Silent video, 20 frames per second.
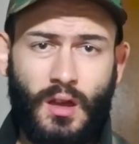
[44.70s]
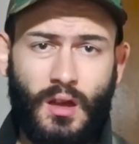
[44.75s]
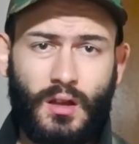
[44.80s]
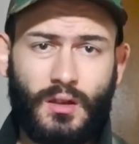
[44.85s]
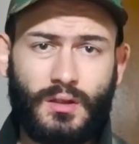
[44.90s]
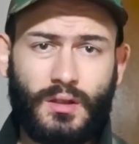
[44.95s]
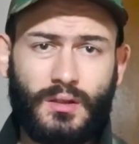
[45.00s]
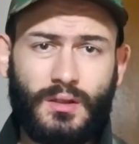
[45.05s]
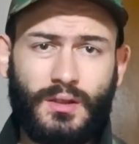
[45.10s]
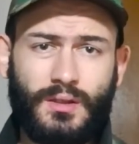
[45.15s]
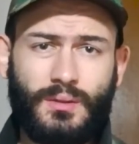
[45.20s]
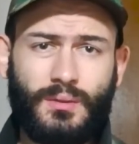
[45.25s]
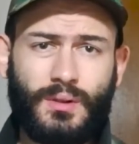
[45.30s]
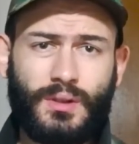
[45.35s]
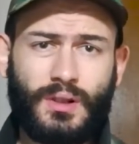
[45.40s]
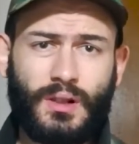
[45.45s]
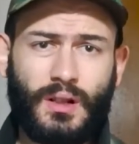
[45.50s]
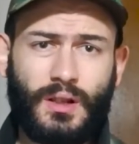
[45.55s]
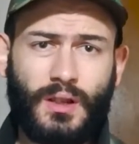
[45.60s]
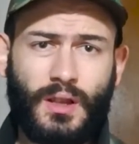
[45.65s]
Это
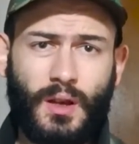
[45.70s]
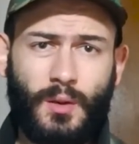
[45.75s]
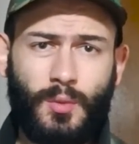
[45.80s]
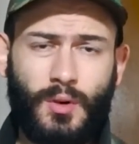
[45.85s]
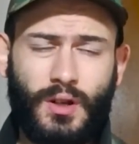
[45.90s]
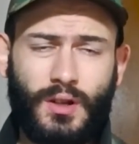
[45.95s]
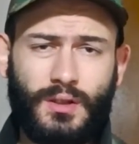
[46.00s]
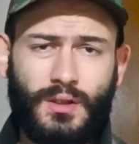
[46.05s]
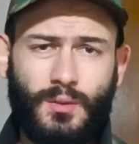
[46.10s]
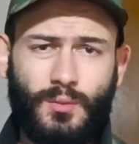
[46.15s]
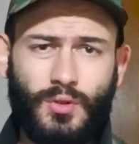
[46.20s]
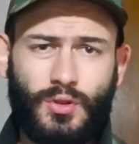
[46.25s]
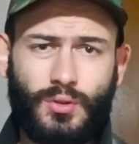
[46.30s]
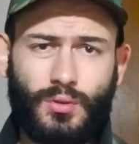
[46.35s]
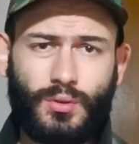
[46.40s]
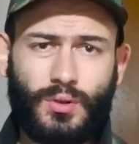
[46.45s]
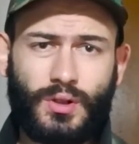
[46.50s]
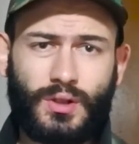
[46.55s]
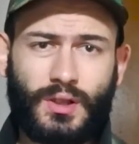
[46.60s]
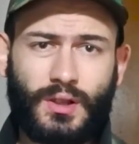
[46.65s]
действительно
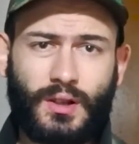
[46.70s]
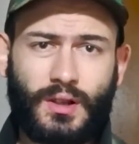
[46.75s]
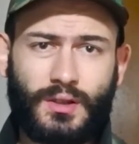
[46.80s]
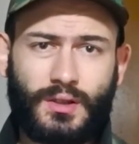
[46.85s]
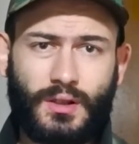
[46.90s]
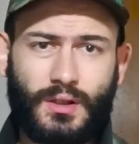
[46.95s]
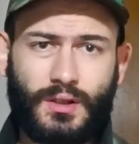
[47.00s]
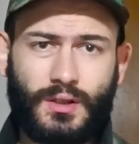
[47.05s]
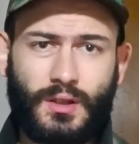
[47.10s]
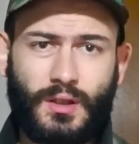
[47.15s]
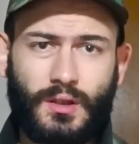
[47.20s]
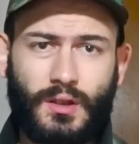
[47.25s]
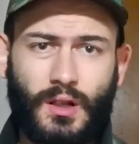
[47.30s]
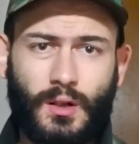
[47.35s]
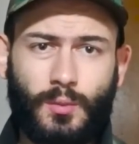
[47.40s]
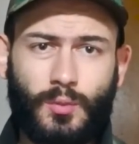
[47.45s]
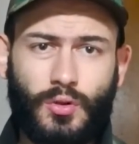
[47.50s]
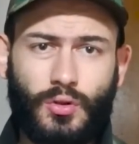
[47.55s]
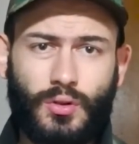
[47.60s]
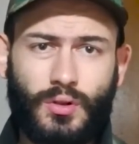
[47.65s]
необходимость. У нас оказалось не
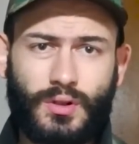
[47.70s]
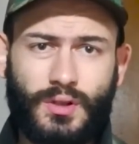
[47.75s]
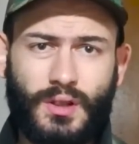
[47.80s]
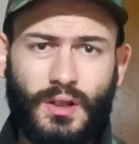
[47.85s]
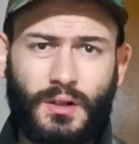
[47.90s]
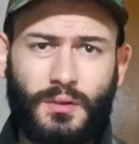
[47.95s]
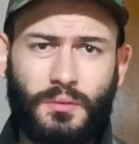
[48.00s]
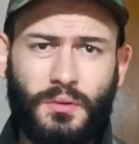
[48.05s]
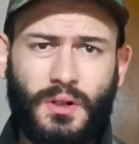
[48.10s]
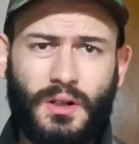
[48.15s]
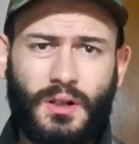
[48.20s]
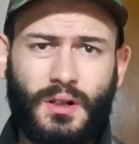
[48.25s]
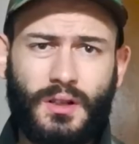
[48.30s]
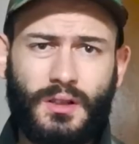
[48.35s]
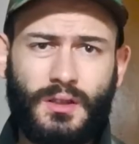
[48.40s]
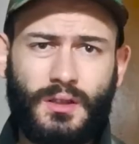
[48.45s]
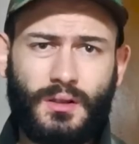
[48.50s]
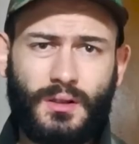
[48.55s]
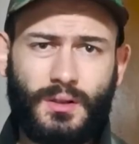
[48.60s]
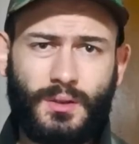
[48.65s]
так много зэков, как
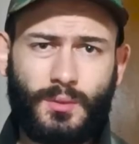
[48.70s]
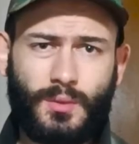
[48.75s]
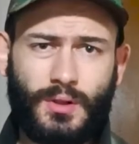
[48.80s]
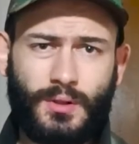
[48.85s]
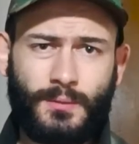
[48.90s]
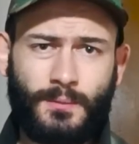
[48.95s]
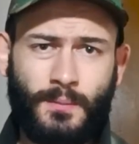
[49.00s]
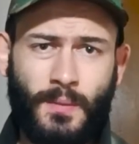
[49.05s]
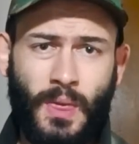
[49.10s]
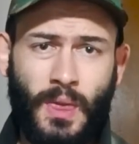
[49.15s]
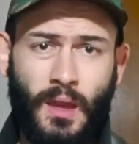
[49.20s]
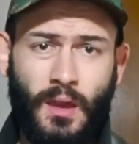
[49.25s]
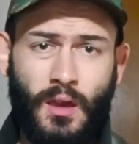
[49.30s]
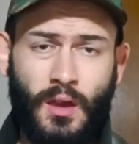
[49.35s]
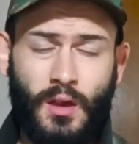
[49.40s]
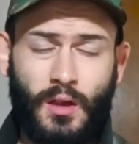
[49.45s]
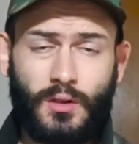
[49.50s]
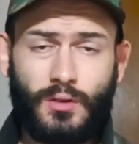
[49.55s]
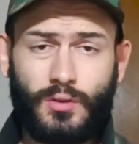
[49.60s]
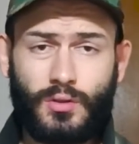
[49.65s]
хотелось бы.
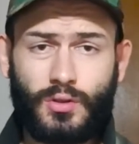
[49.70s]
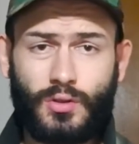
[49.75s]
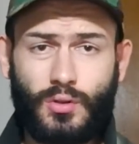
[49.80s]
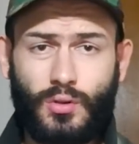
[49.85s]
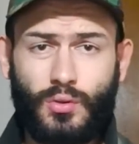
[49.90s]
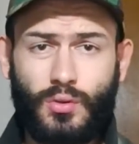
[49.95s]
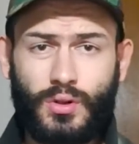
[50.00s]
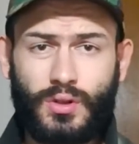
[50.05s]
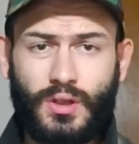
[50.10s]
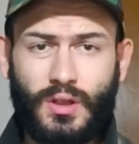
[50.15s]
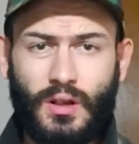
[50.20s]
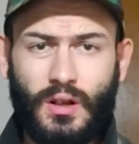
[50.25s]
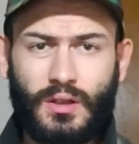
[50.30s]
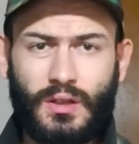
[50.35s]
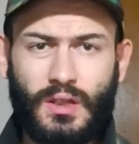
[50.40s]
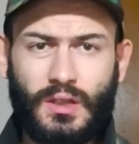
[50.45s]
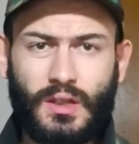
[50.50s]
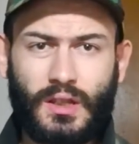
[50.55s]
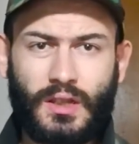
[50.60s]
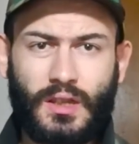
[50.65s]
Но, с другой
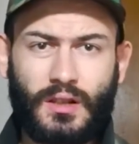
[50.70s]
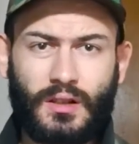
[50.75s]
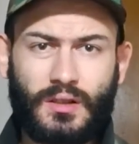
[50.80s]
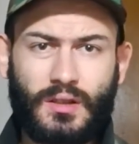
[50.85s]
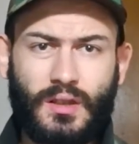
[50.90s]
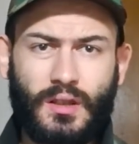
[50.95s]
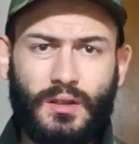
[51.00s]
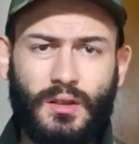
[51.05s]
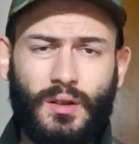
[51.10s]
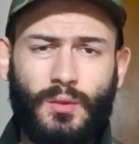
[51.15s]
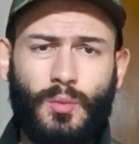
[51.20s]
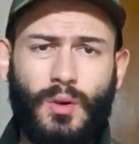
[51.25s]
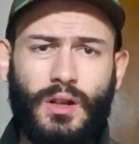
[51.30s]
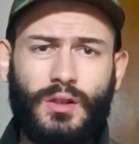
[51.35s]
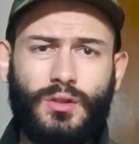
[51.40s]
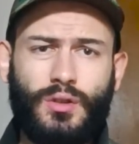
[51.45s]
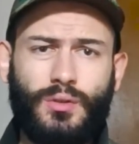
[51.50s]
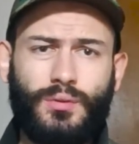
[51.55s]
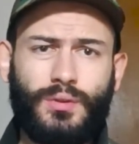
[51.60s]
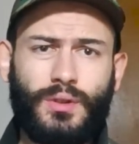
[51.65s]
стороны, таких ценных
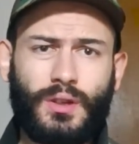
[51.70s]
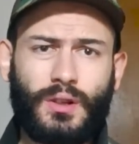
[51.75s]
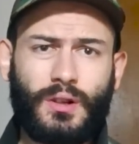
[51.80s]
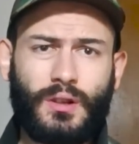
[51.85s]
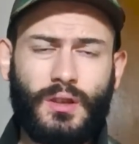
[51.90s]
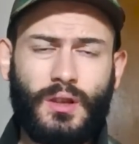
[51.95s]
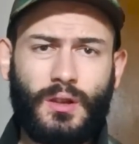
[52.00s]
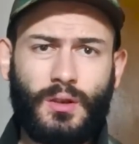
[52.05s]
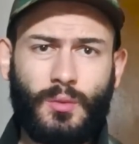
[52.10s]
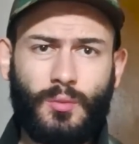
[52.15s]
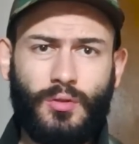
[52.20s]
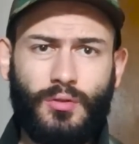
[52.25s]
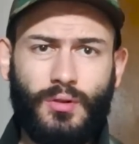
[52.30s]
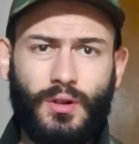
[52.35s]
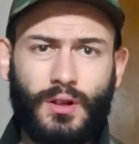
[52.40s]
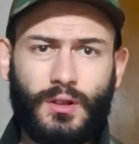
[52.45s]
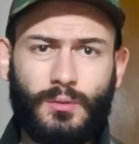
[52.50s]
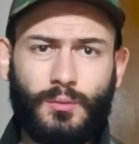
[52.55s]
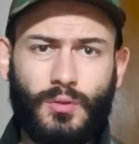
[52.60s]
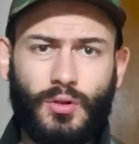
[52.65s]
бойцов никогда не
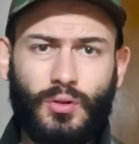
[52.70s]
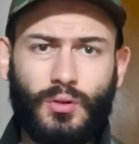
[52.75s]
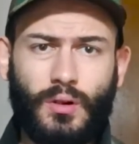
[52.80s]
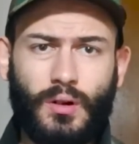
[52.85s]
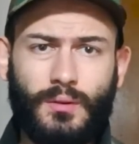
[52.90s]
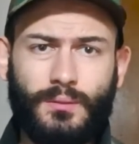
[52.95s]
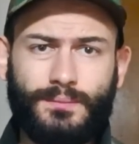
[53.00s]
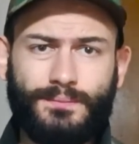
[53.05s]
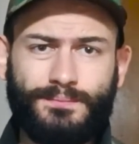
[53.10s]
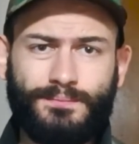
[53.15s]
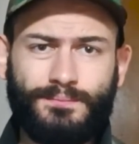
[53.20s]
бывает много.